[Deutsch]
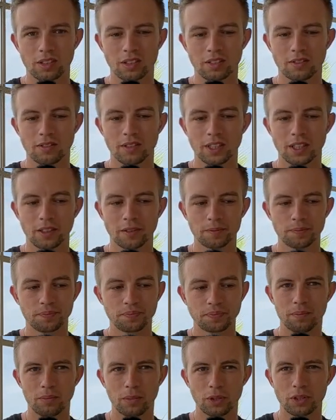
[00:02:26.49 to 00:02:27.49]
Deswegen
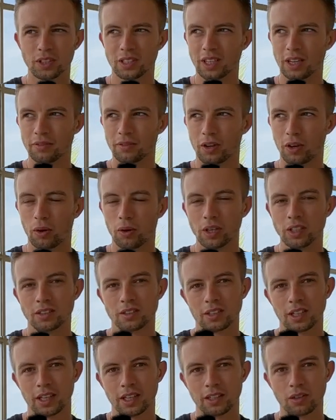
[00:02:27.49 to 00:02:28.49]
möchte ich einfach euch
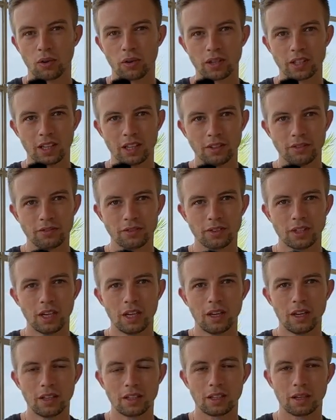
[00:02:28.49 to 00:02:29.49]
zeigen, euch helfen
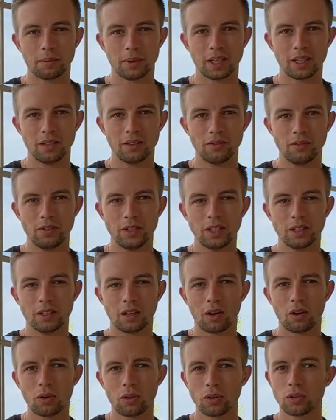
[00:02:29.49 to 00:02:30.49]
dabei, wie
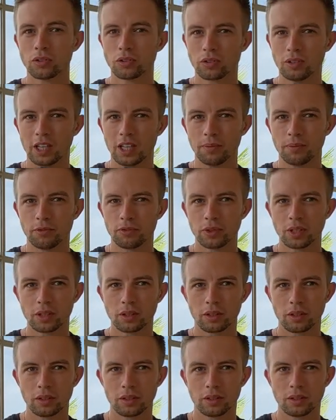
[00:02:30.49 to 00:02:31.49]
ihr auch so ein Leben führen
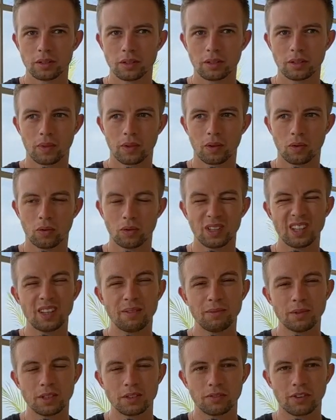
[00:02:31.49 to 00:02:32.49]
könnt und
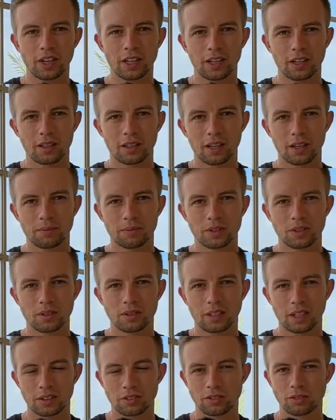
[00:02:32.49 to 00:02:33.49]
eben diese Freiheit habt,
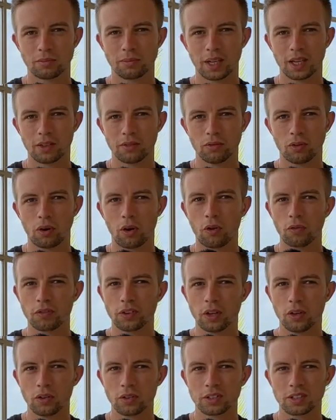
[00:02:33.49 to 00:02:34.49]
das zu machen, worauf
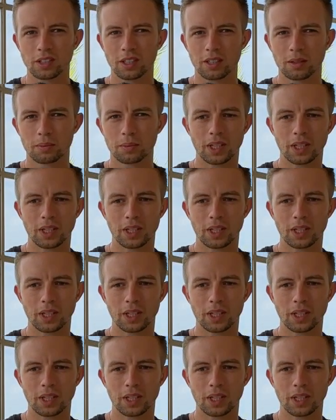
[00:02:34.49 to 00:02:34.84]
ihr Lust habt.